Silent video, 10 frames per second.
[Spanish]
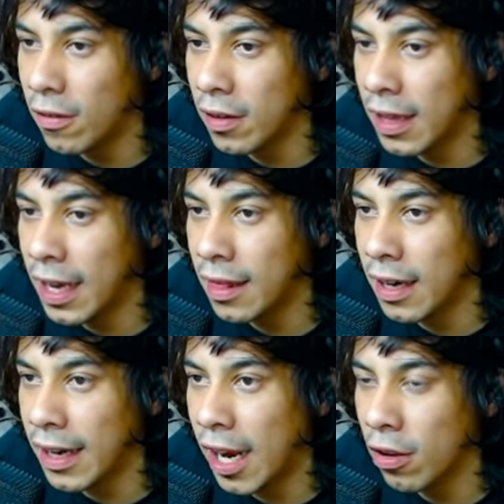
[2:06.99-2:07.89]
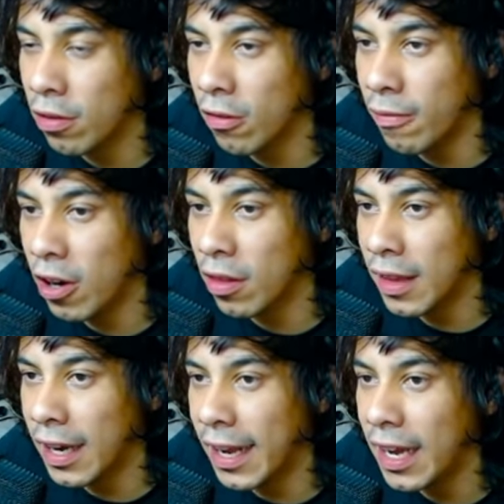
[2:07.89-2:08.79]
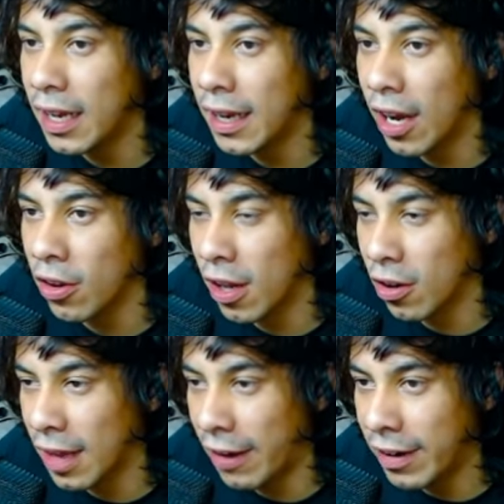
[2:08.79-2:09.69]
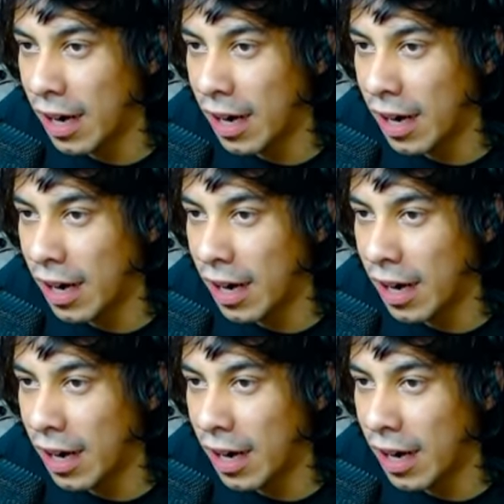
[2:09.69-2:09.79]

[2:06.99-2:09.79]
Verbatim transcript: ustedes tranquilos, su número serie, que no se lo saben,